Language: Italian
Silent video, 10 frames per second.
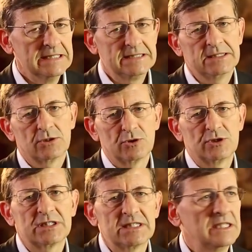si sono
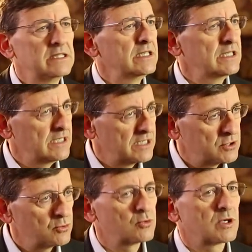gestite le
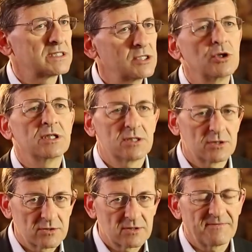ristrutturazioni, si
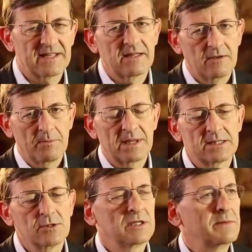sono state fatte le
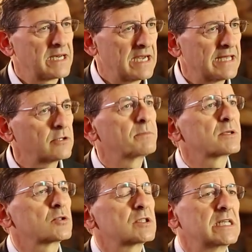operazioni di mercato
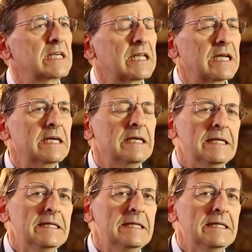per sostenere